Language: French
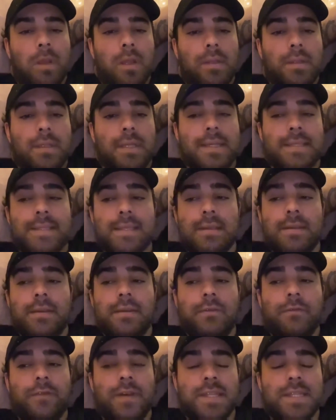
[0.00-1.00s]
dès que
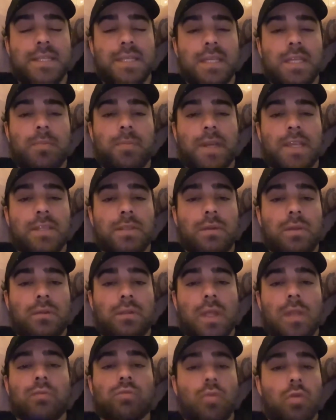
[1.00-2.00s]
c'est fatigue, prise de
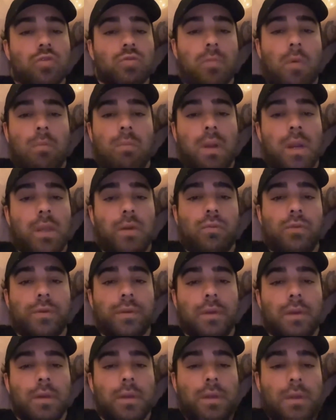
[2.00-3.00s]
tête, ouais, je m'en bats les
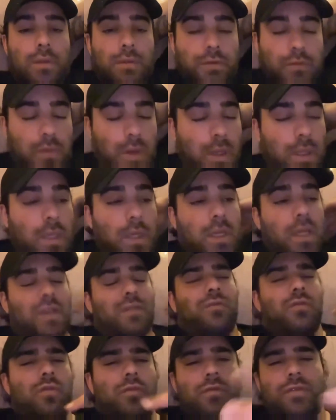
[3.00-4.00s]
couilles. Tu vois Et
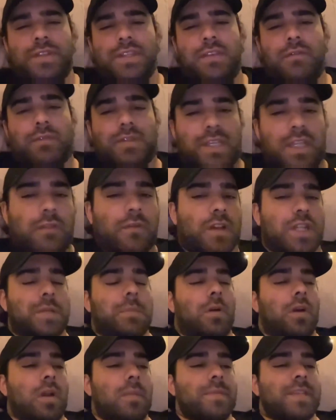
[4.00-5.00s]
vous aussi, vous êtes
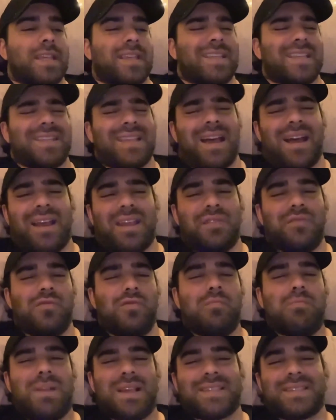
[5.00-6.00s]
vachement comme ça. Ça sert à rien de
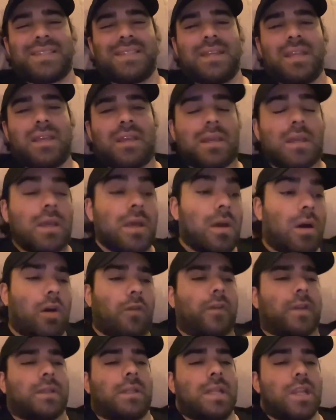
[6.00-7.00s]
vous bassiner. En
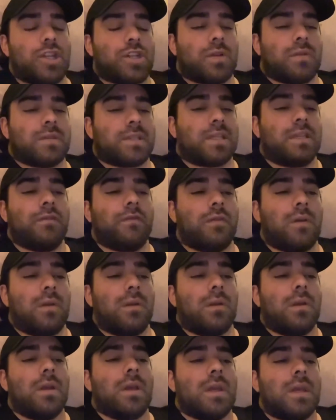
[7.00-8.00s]
fait, les gens, ce qu'ils
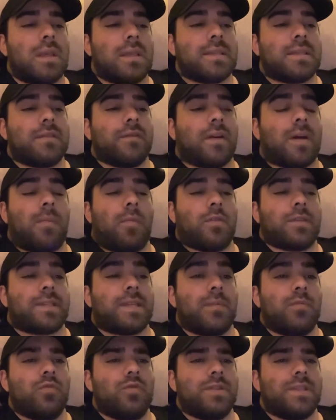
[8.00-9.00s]
veulent, c'est vraiment
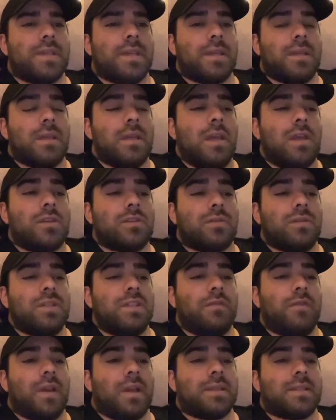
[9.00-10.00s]
s'amuser, se
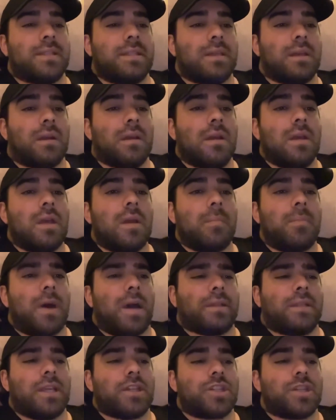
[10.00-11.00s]
divertir,
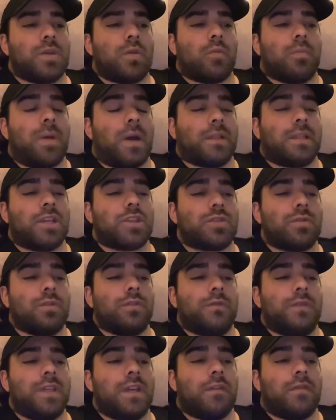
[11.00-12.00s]
partager. On partage
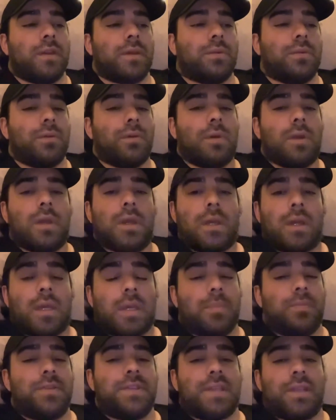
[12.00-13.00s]
notre vie avec eux.
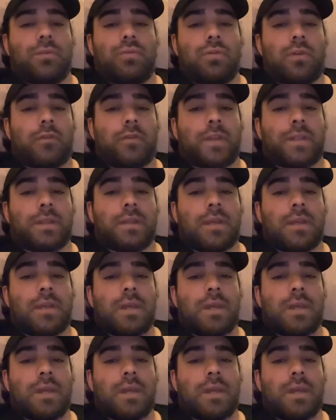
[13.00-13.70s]
Et puis, c'est tout, en fait